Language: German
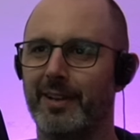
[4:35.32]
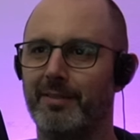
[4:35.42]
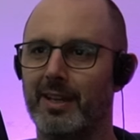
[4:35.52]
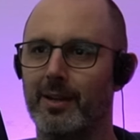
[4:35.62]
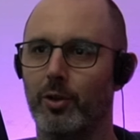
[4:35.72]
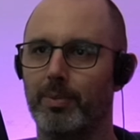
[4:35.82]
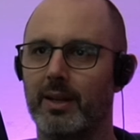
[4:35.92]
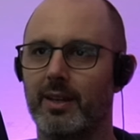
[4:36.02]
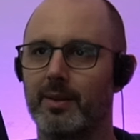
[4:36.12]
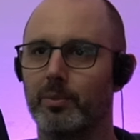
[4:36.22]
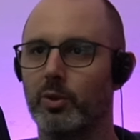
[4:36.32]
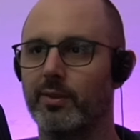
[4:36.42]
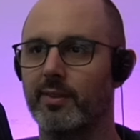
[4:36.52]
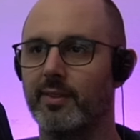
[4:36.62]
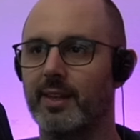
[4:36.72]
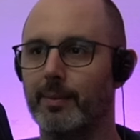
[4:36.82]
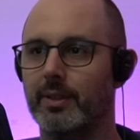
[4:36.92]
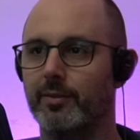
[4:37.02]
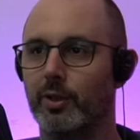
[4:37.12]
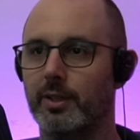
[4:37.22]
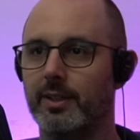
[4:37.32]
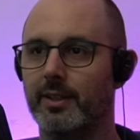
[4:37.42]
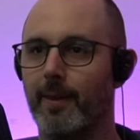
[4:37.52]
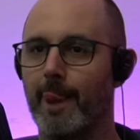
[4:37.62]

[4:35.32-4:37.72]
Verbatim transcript: Wenn wir hier noch Planetenmünzen sammeln wollen,